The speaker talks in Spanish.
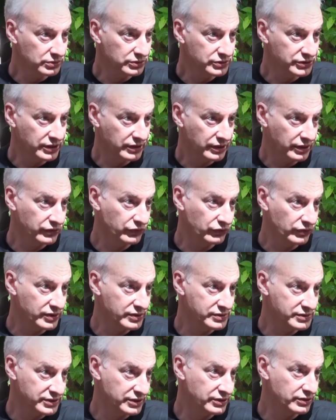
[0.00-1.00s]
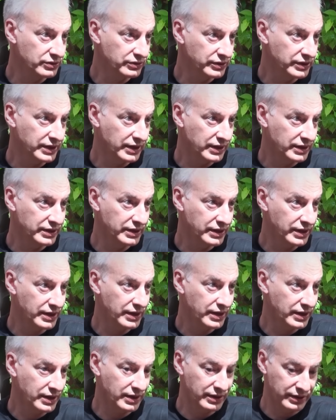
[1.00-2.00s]
o sea que es un acero de
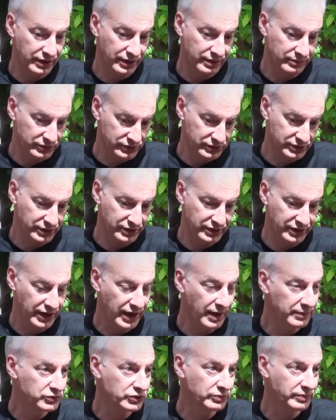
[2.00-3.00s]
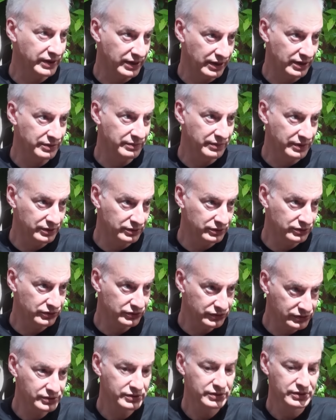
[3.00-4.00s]
calidad, digamos, este, apto para
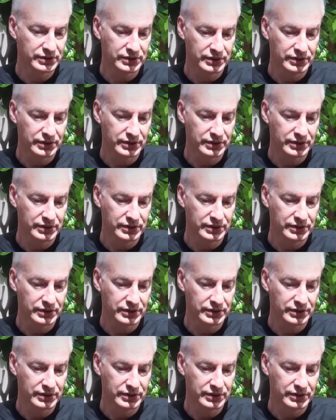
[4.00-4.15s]
alimentos